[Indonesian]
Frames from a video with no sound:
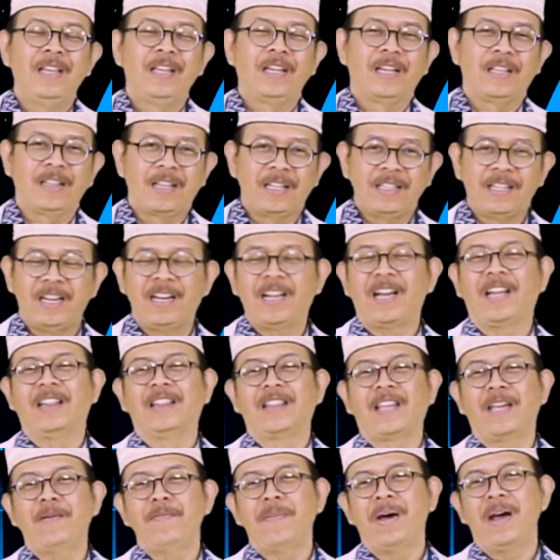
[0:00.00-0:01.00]
Kita jadikan
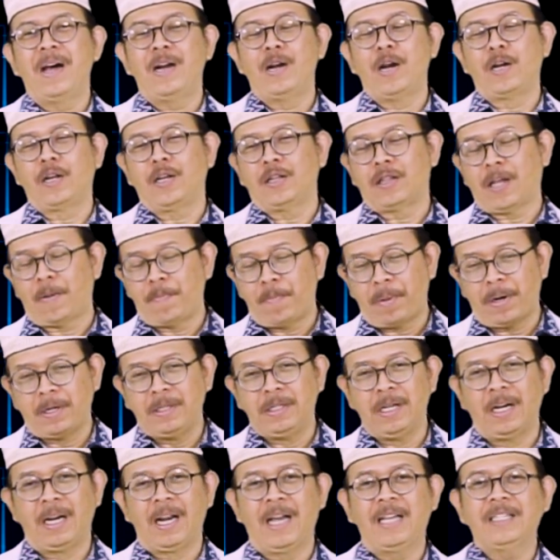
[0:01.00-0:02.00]
tema dan kita
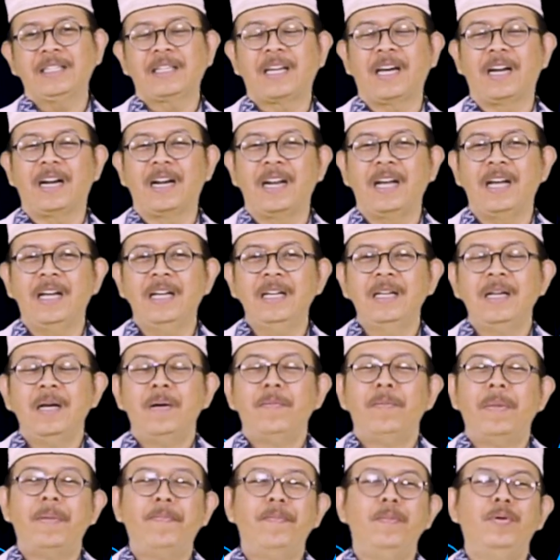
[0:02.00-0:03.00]
perjelas karena
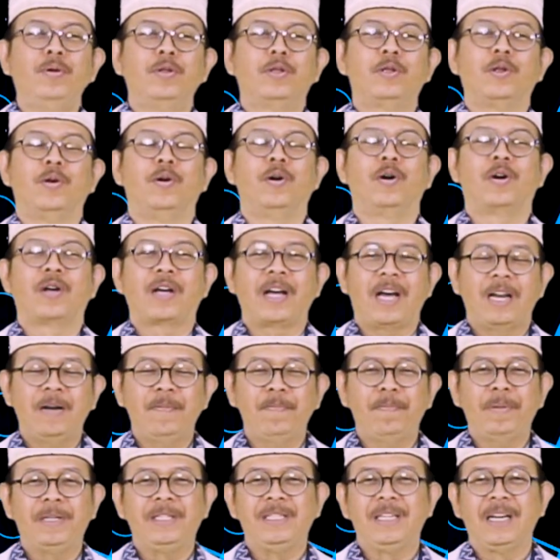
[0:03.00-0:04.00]

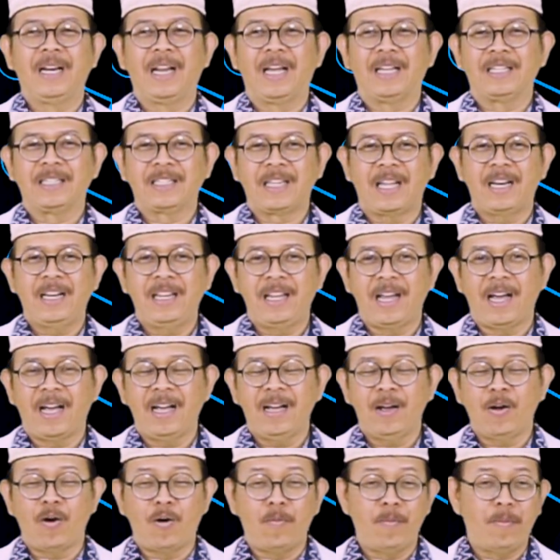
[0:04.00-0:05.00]
membutuhkan penjelasan
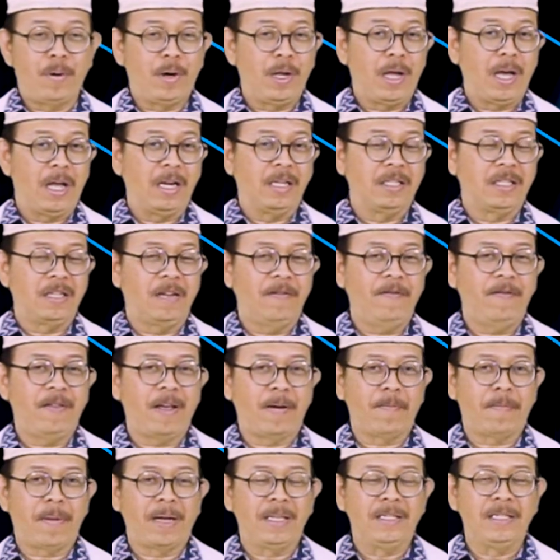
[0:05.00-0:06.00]
yang komprehensif,
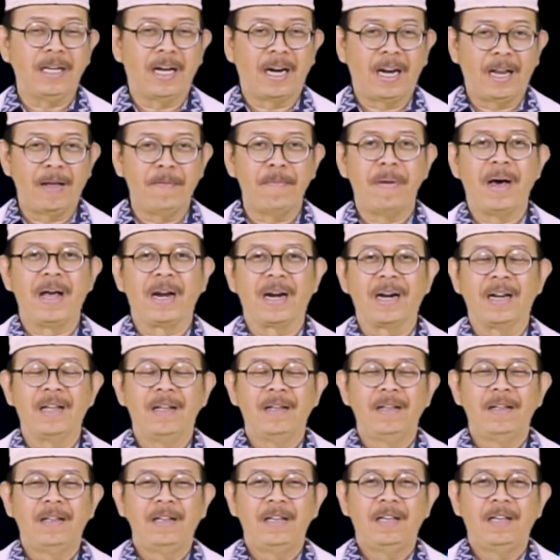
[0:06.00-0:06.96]
yang panjang lebar.